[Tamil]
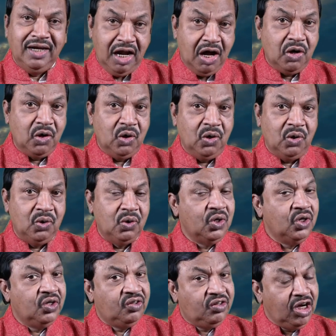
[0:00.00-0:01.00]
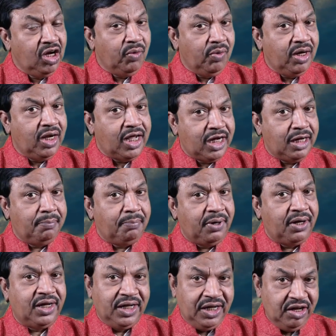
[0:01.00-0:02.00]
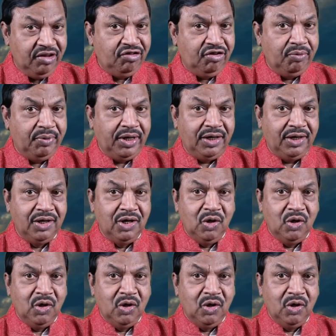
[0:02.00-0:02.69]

நாங்களோ சிலுவில் அறையப்பட்ட இயேசுவை